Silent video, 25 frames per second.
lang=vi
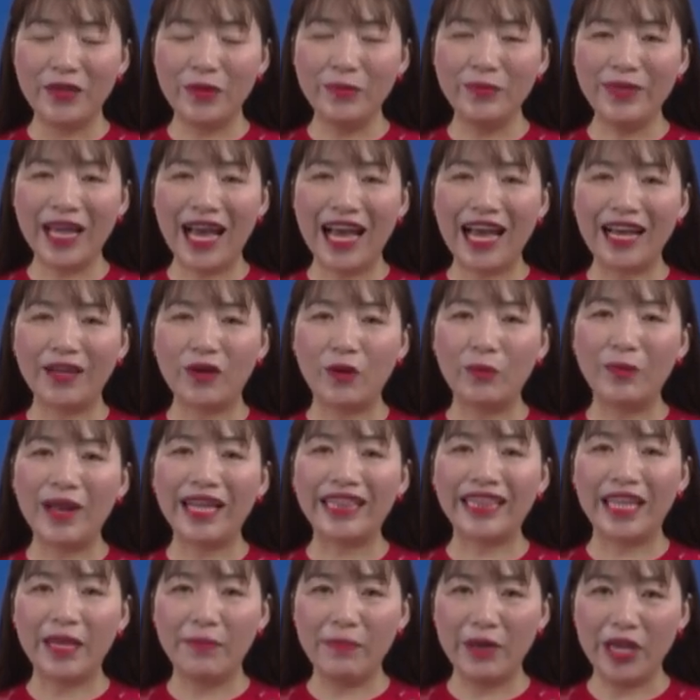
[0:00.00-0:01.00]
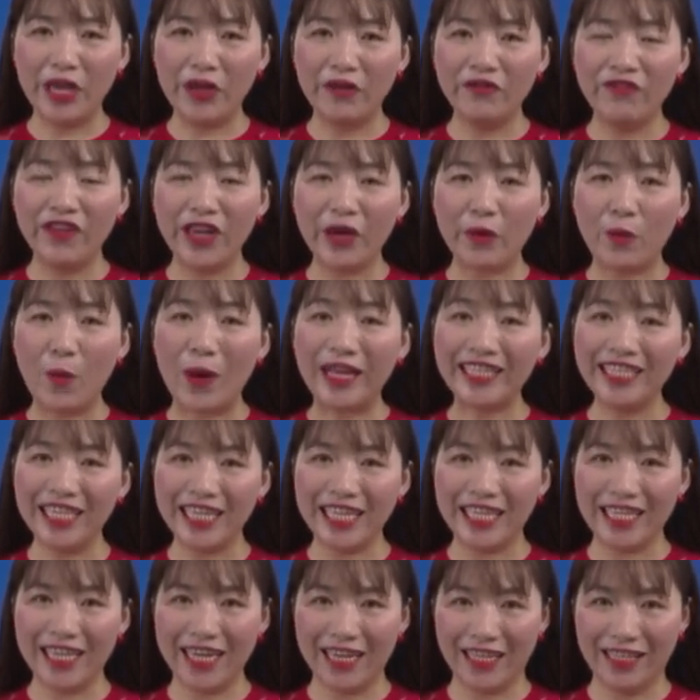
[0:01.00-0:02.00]
Chúng ta cũng đã tìm hiểu về quá
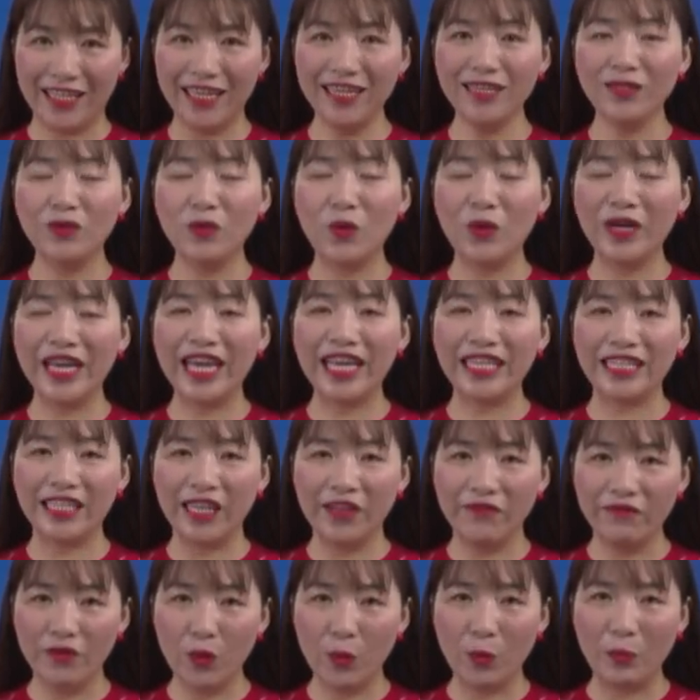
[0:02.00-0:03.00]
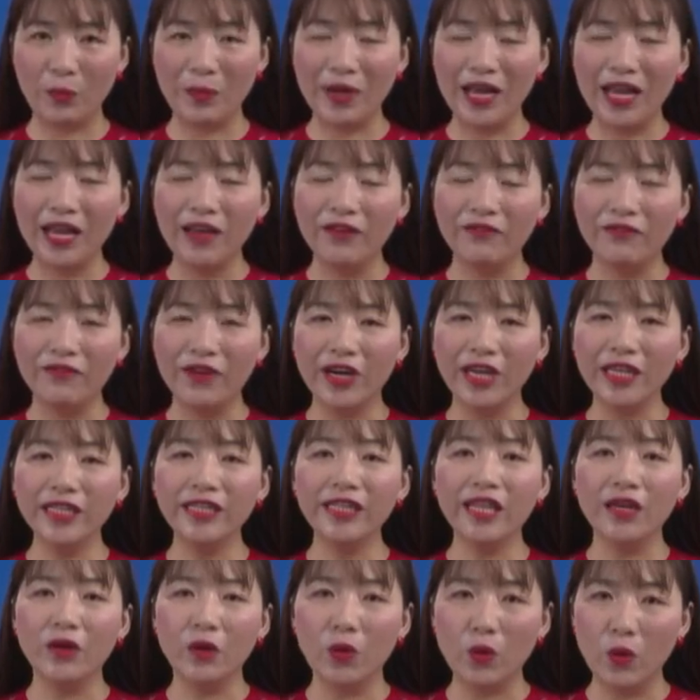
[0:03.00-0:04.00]
trình nhận thức của nghệ sĩ Phùng với
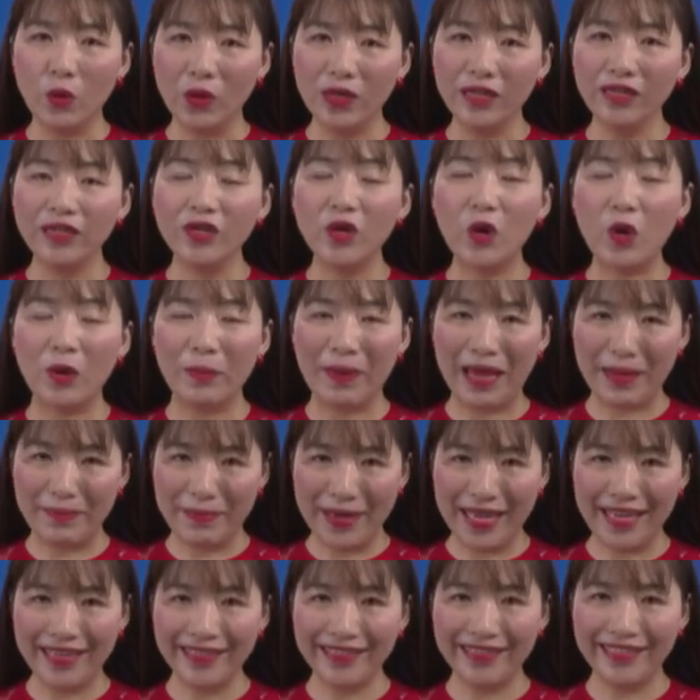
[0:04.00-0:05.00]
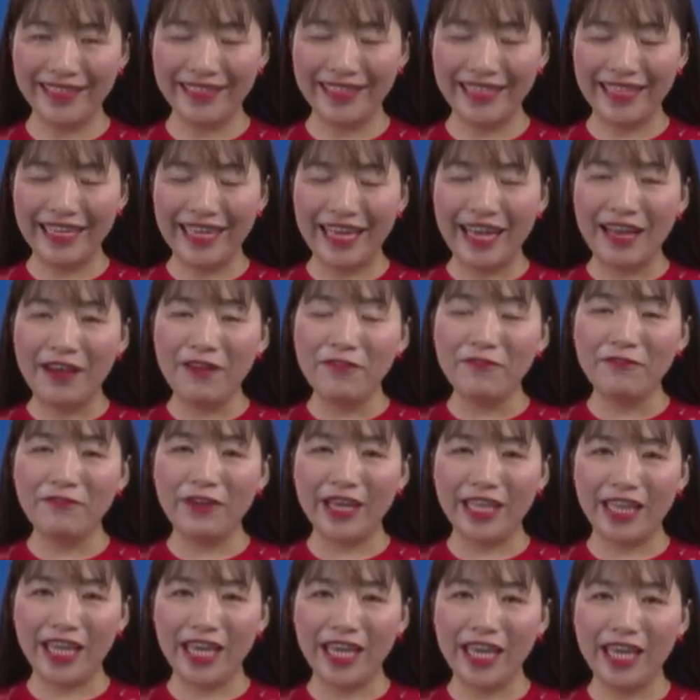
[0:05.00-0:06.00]
tình huống ngồi bãi biển.
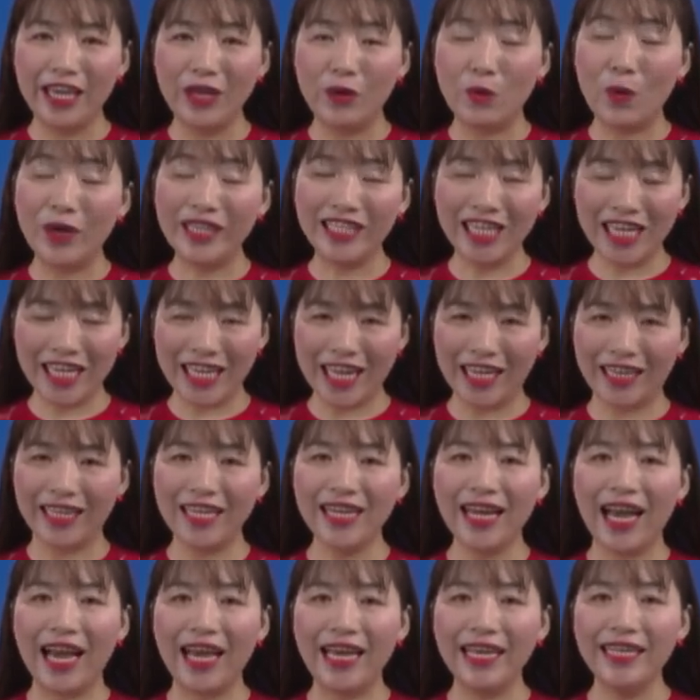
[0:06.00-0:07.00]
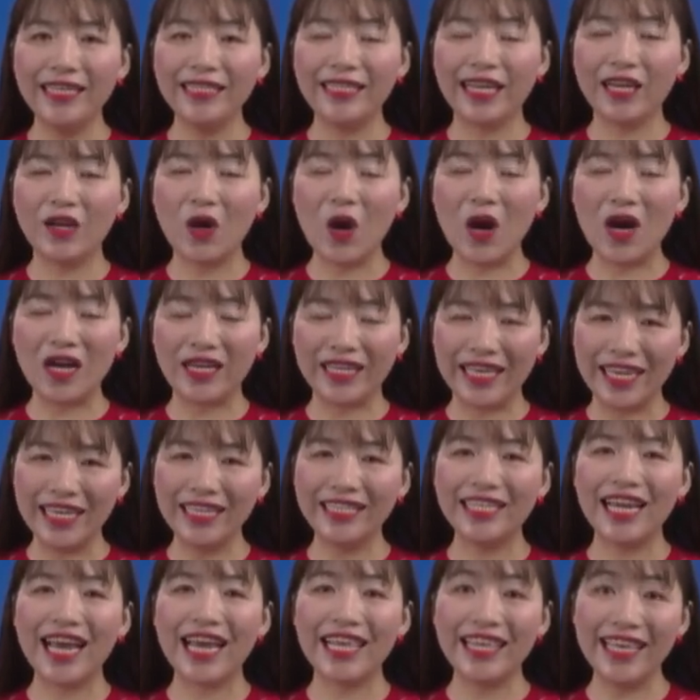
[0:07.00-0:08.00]
Vậy thì quá trình nhận thức ấy sẽ còn
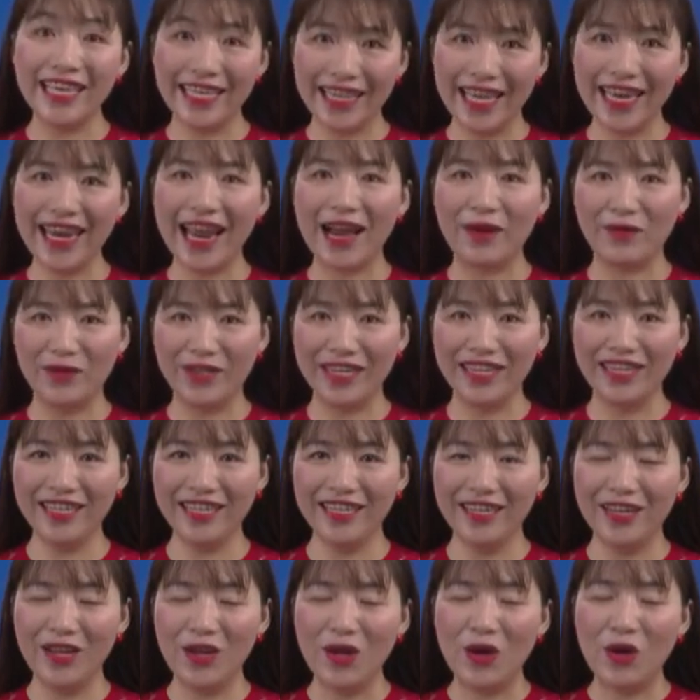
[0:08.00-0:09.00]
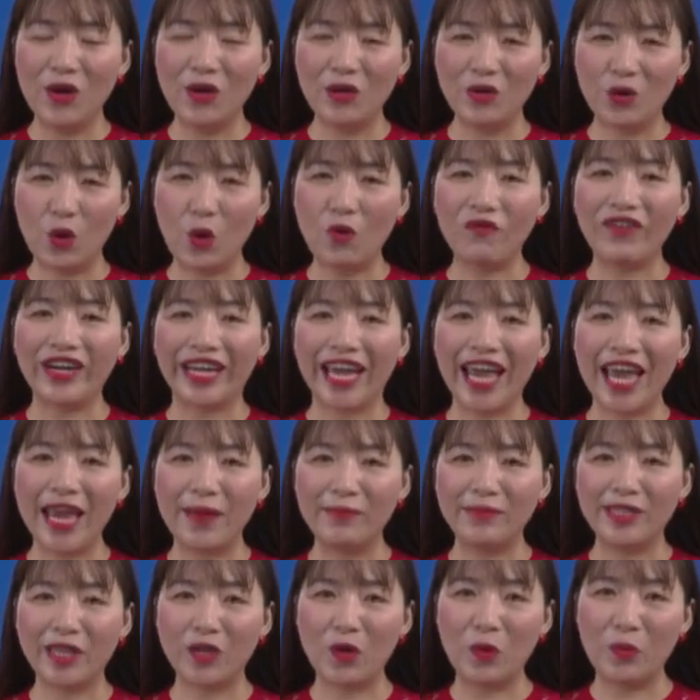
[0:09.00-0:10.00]
diễn ra như thế nào nữa? Cô và các
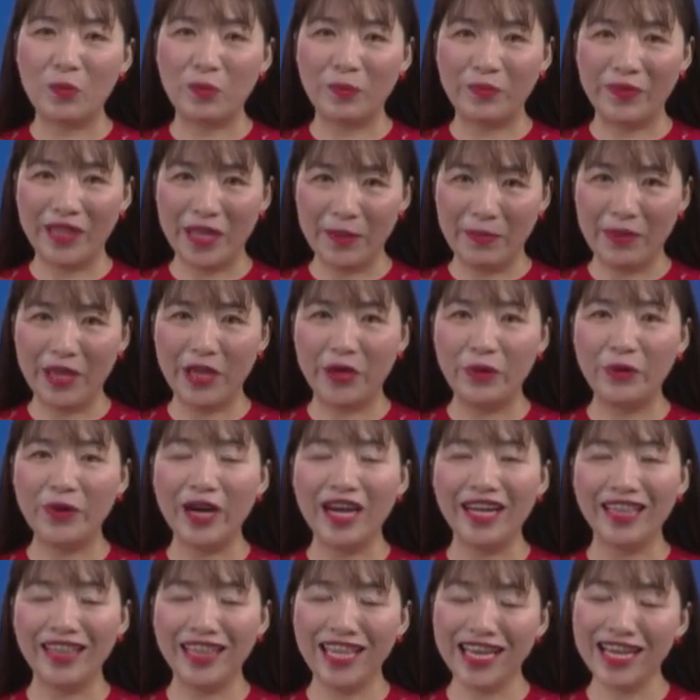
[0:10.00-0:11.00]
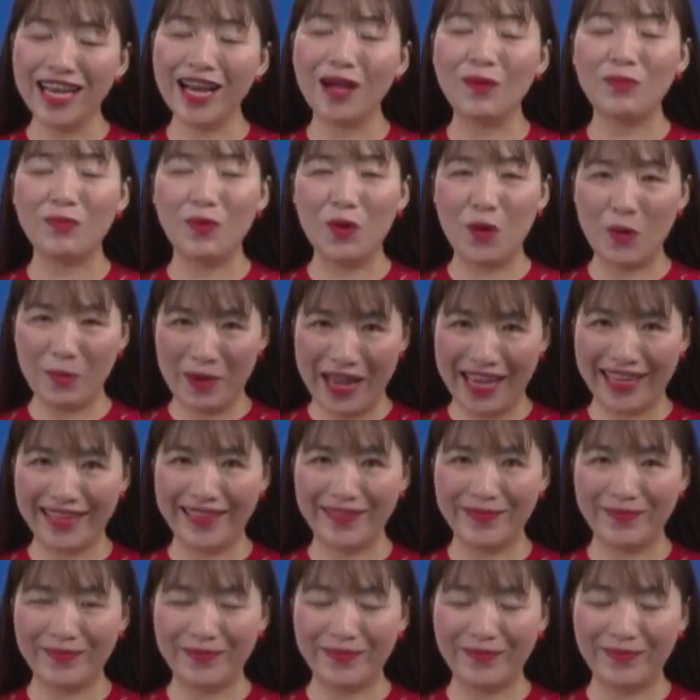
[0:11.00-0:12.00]
em sẽ cùng tìm hiểu ở tiết học hôm nay.